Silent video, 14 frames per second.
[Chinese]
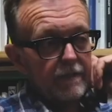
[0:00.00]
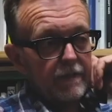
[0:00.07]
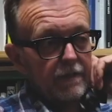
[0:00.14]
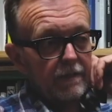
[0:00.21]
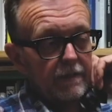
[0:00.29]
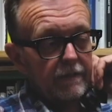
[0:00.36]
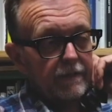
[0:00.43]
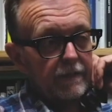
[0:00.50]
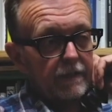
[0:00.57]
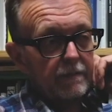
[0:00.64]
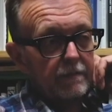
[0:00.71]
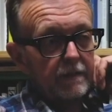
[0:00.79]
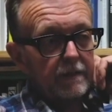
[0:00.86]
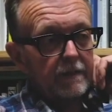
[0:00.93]
一个一个去
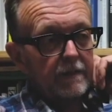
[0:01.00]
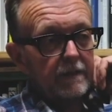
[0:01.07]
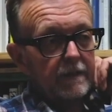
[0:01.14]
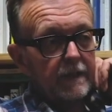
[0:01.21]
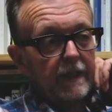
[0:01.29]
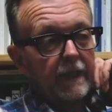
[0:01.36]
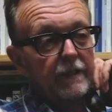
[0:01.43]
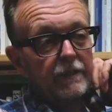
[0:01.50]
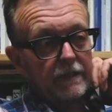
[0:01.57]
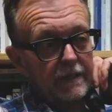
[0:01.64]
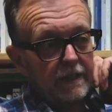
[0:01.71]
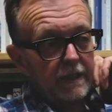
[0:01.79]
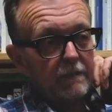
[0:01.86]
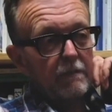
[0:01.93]
挑，他把这两个照片
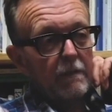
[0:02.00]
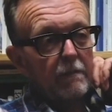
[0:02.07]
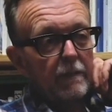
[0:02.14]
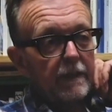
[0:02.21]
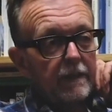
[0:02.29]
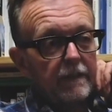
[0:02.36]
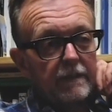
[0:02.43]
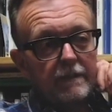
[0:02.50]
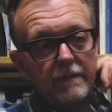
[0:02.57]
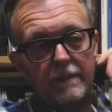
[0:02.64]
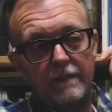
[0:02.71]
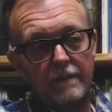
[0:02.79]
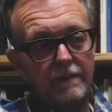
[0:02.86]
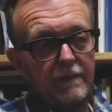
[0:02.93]
放在一起或者是
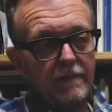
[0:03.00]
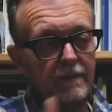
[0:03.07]
打